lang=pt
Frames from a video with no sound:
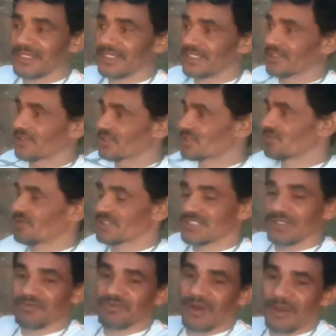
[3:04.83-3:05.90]
Então se
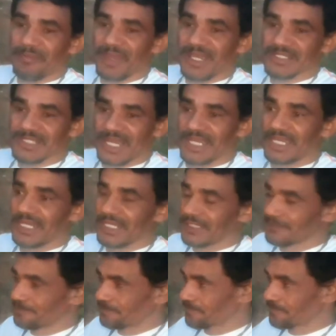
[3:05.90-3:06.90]
você for ameaçar ele,